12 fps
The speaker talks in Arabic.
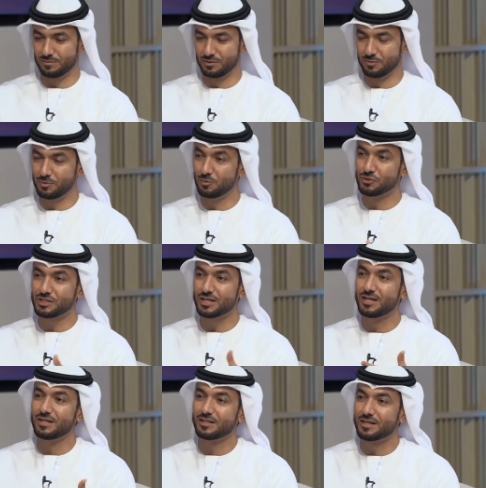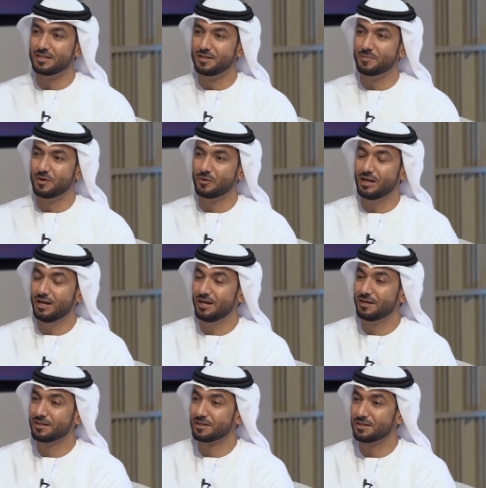ضمن الموسيقى اللي تقدمها والالحان
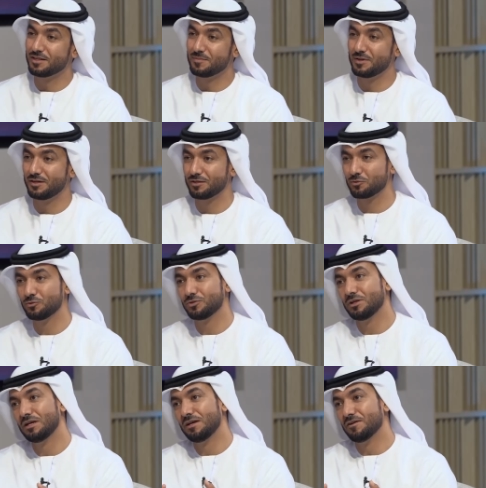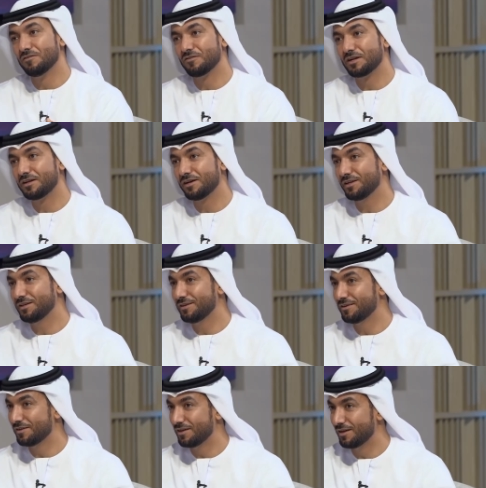اللي تقدمها انك تكون فنان
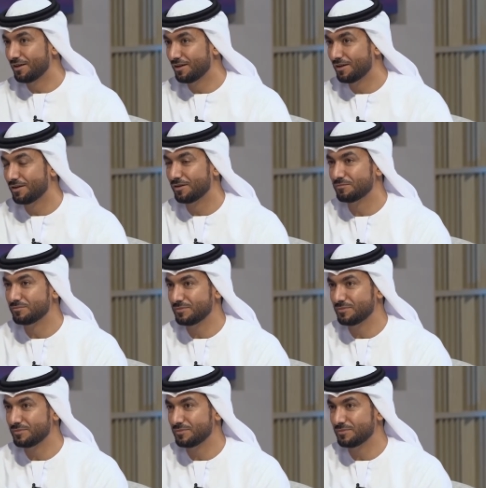آه،